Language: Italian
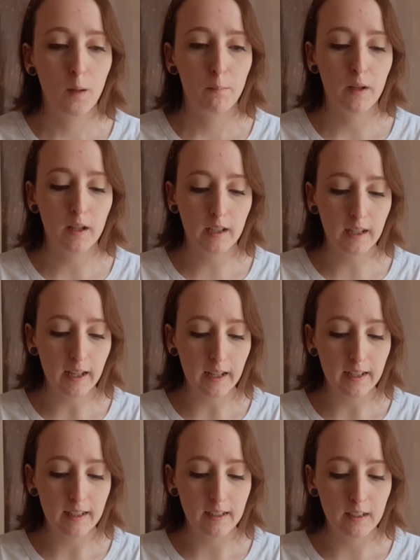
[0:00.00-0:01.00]

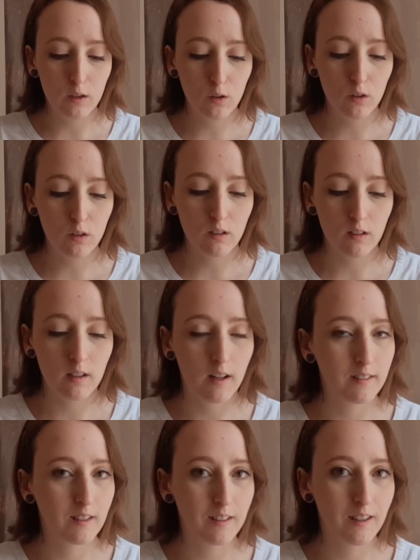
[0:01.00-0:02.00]
perché io sarei
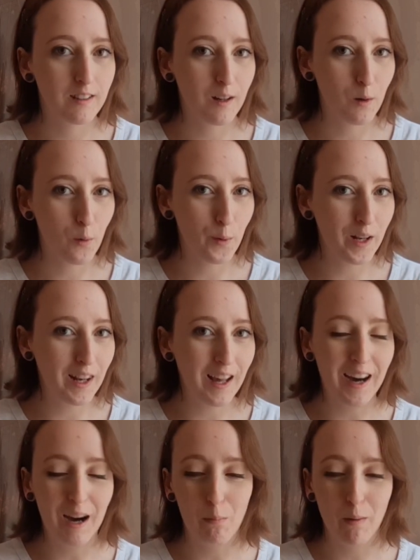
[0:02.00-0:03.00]
stata
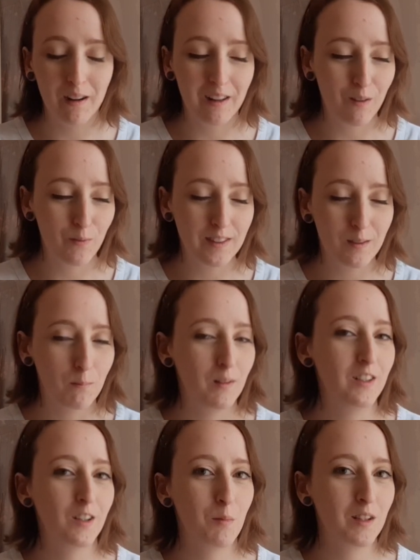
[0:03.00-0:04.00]
tranquilla a parlarvi
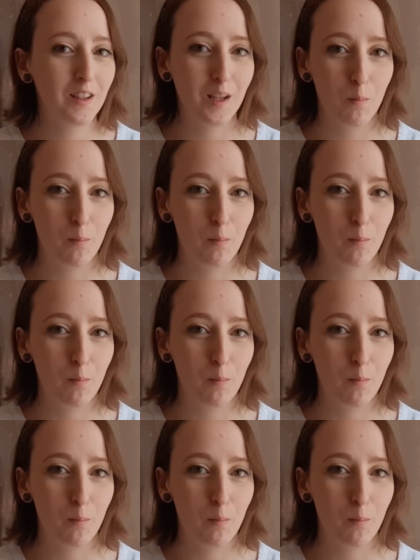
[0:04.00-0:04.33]
semplicemente del